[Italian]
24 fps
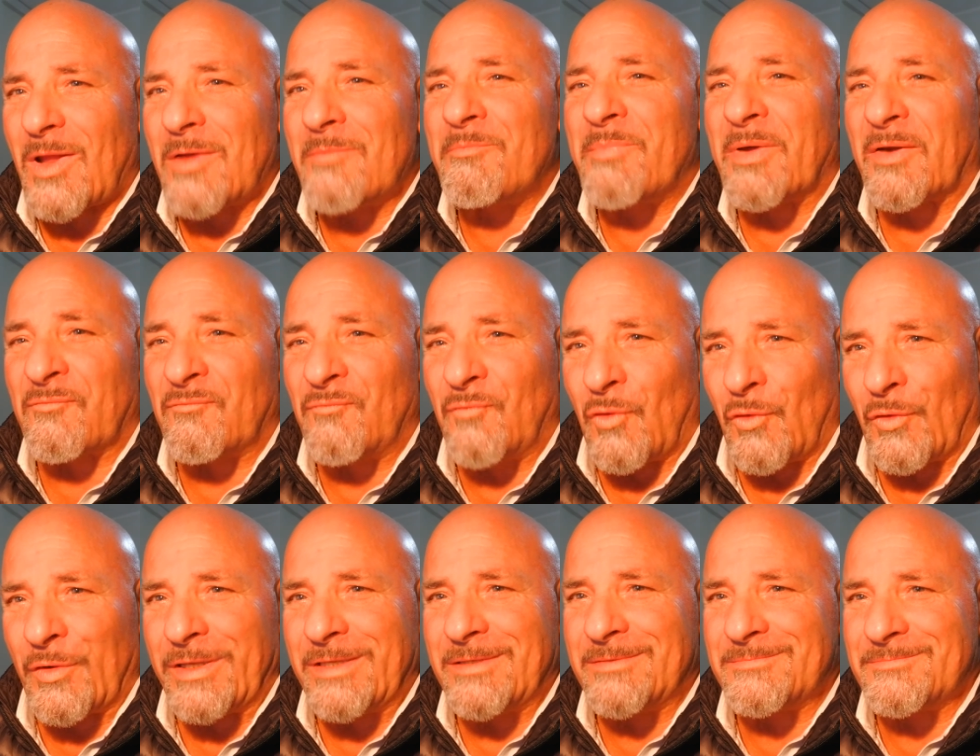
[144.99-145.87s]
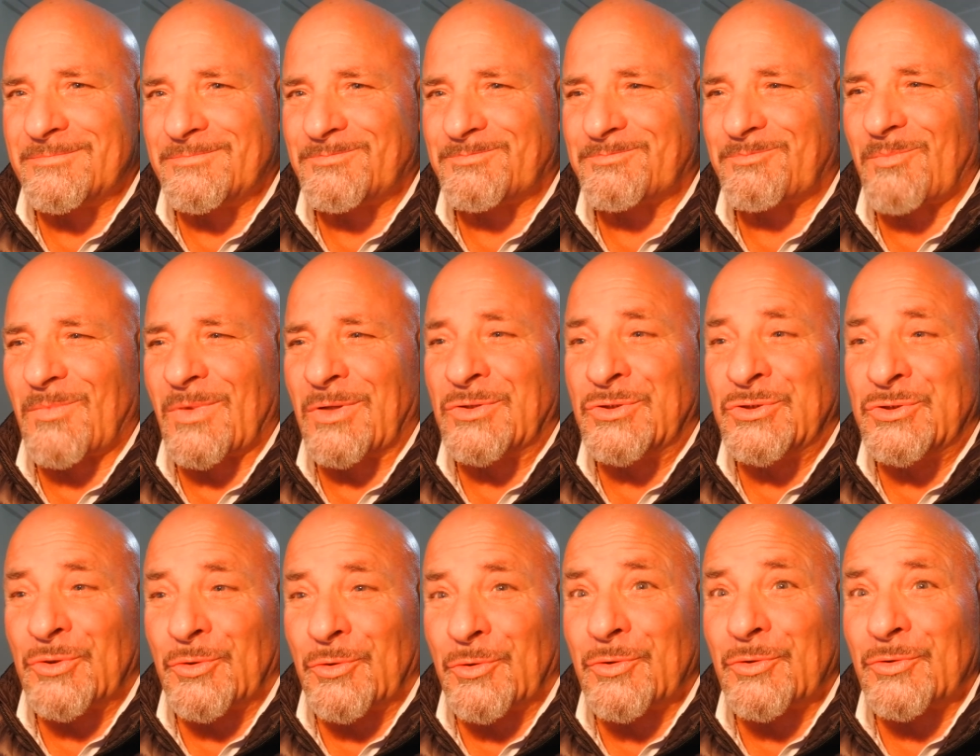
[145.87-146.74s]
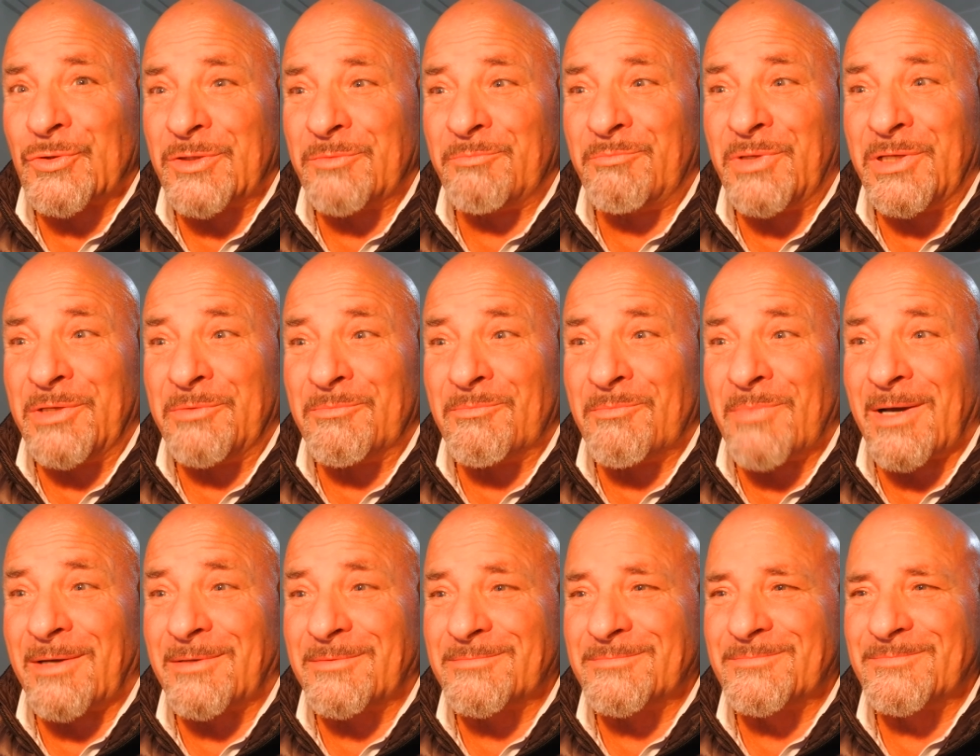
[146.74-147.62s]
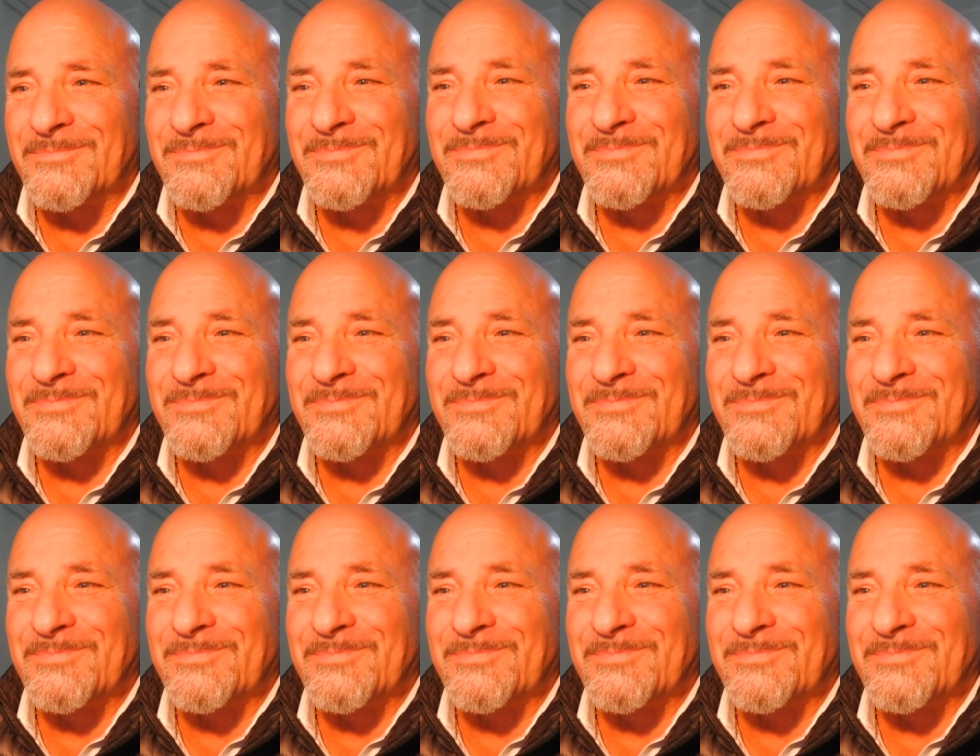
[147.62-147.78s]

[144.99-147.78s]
Per voi, gioco di bimba.